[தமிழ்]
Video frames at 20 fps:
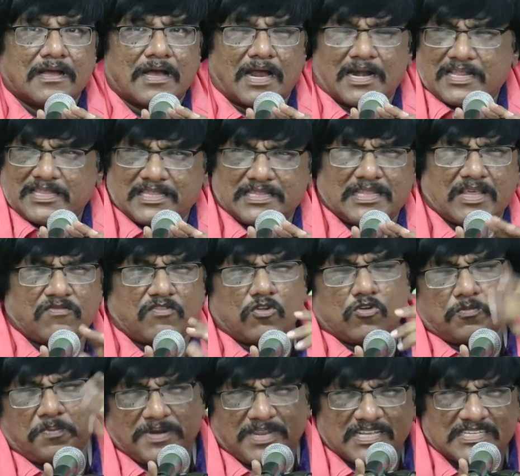அல்லது இந்த
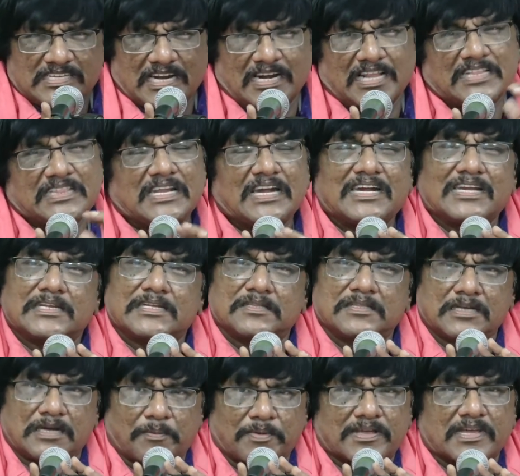இவ்வளவு பெரிய
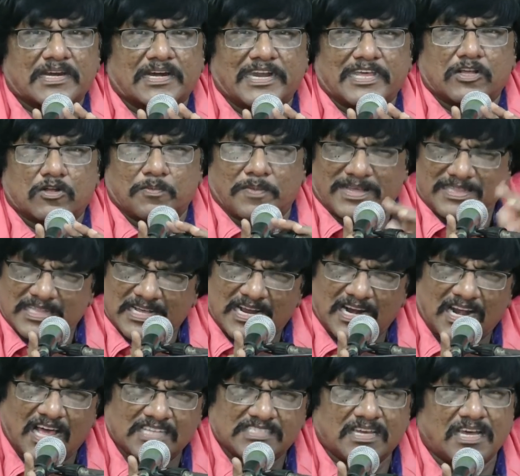ஜனத்திலிருந்து நமக்கு கிடைக்குமா இந்த
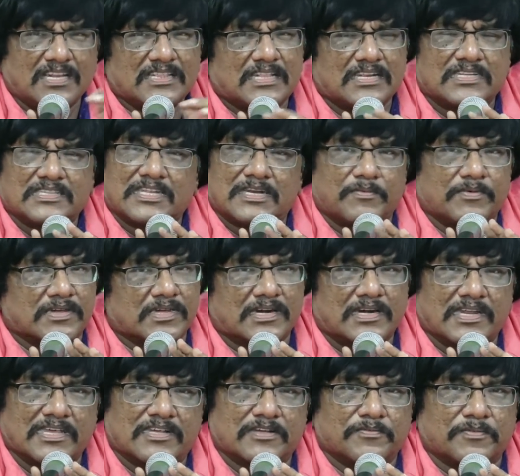கலாச்சாரத்திலிருந்து நமக்கு
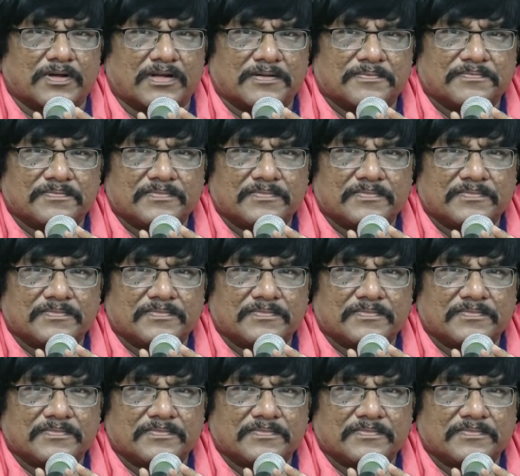கிடைக்குமா